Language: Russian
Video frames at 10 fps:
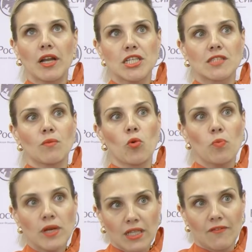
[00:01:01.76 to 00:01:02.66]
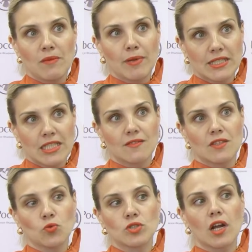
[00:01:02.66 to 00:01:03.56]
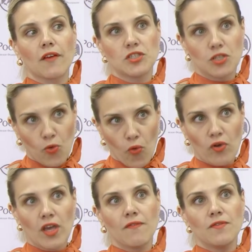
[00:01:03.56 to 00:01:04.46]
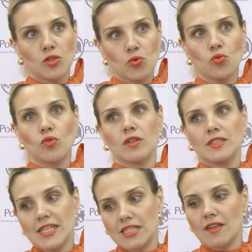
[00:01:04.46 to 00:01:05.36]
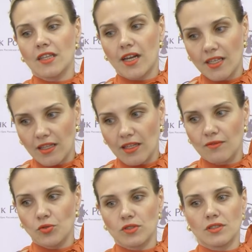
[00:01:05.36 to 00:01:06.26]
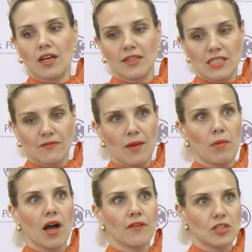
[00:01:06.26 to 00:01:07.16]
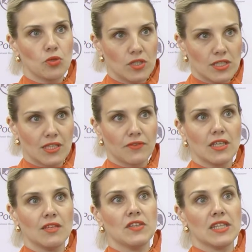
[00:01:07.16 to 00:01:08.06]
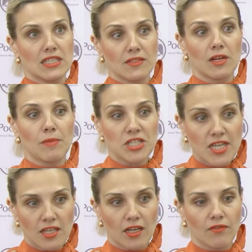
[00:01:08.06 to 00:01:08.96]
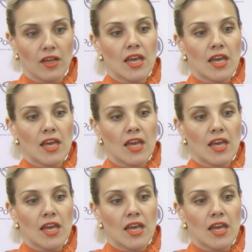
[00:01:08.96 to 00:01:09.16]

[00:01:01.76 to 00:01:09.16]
количеством убытков непосредственно у страховщиков ввиду э, действия на рынке вот так называемых автоюристов и финансовых мошенников,